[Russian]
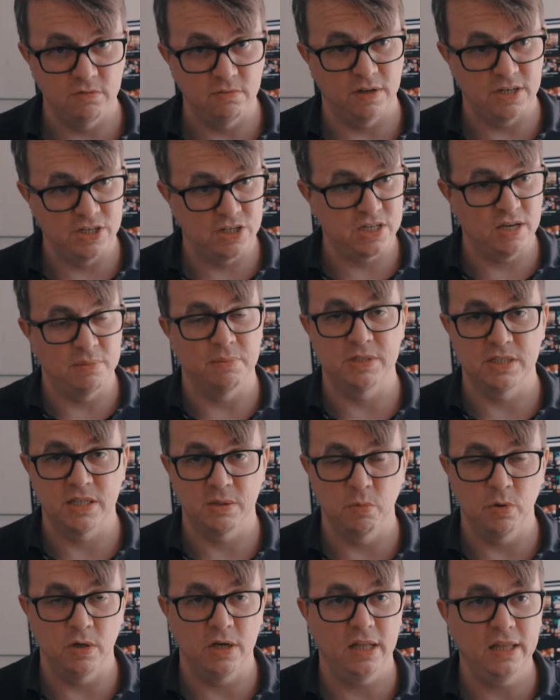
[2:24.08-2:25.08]
два часа мы с
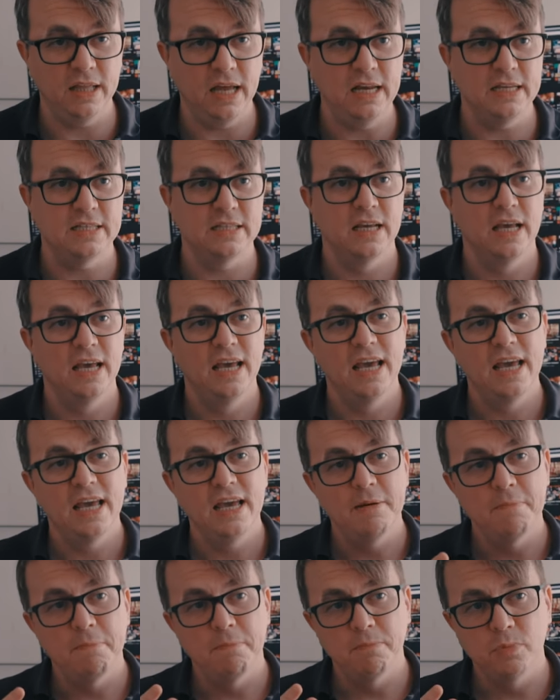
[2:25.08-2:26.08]
тобой катались,
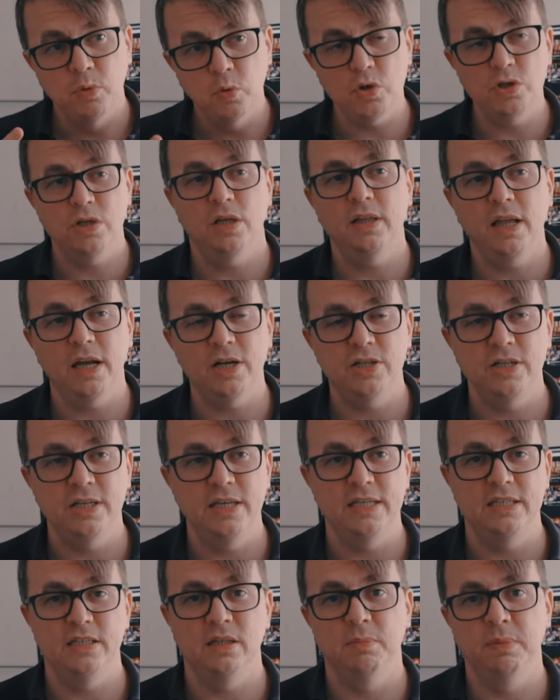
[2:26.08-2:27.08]
точно так же
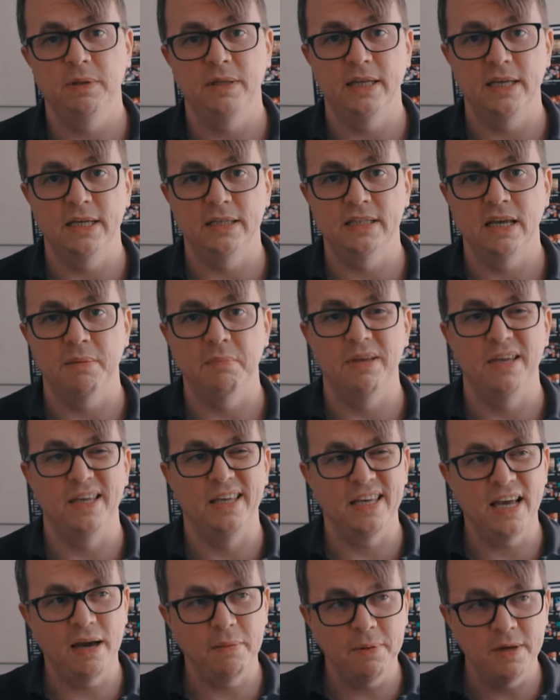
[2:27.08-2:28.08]
ездил бы на экзамене,
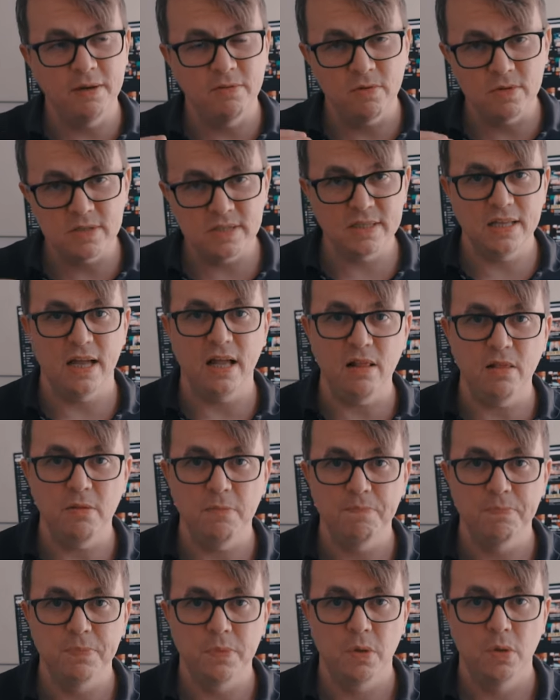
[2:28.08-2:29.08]
я бы его
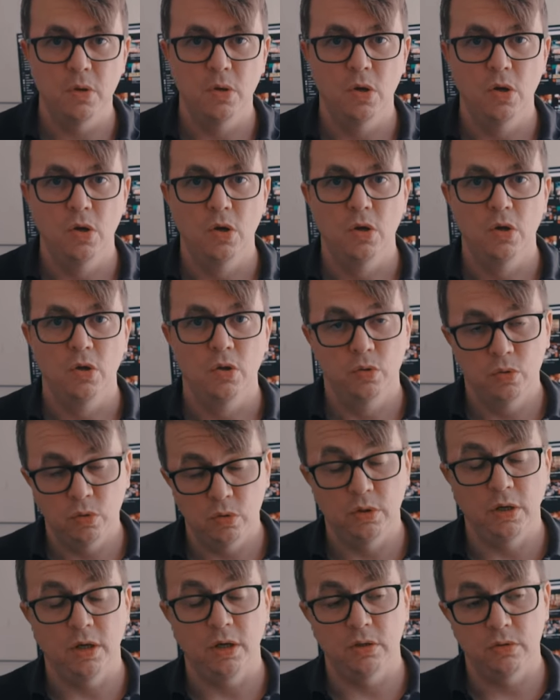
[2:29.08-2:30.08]
сдал?
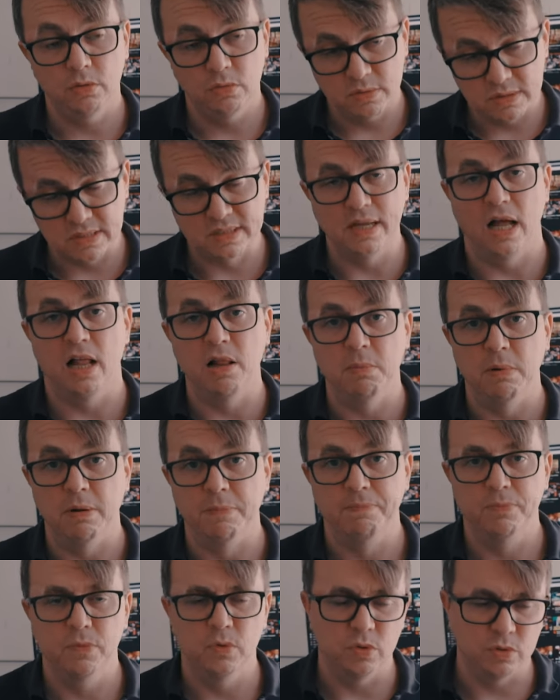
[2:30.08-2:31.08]
Тут говорит, сдал
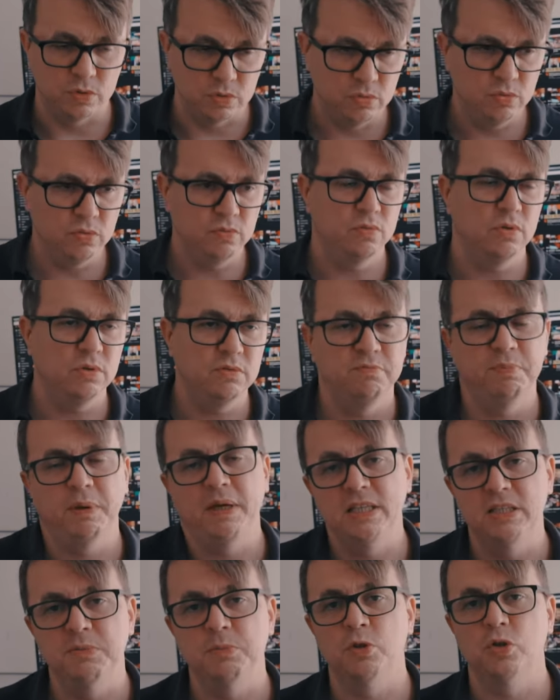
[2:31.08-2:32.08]
бы. То есть, ну вот, в
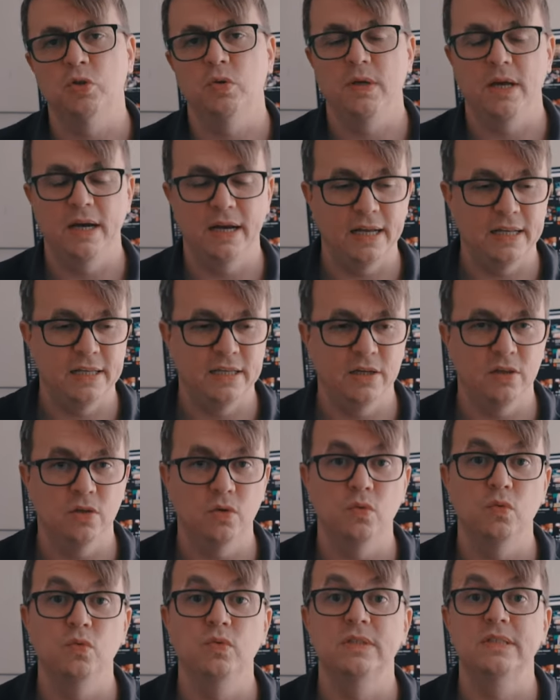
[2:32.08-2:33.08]
принципе, что я
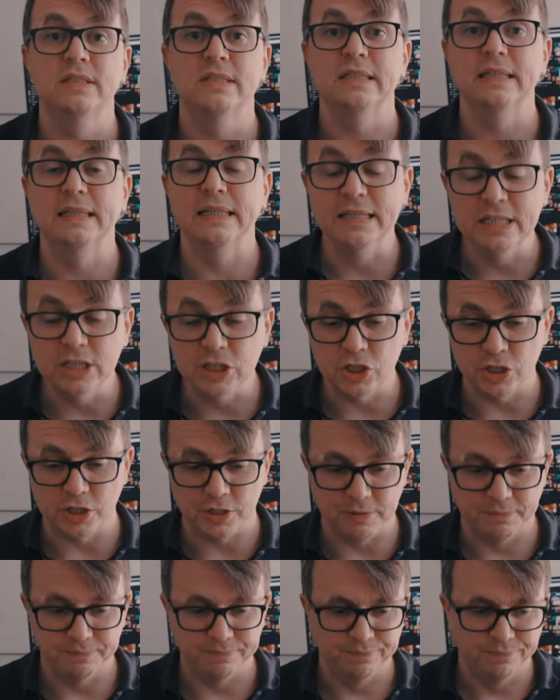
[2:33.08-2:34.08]
хотел
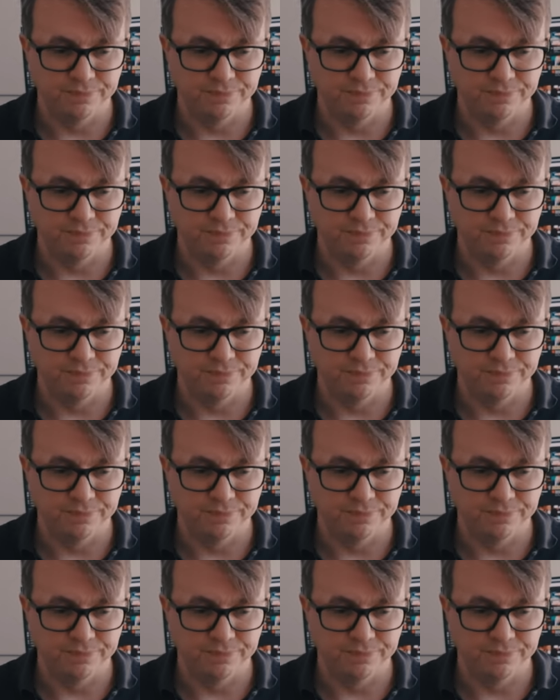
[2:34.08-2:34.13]
услышать.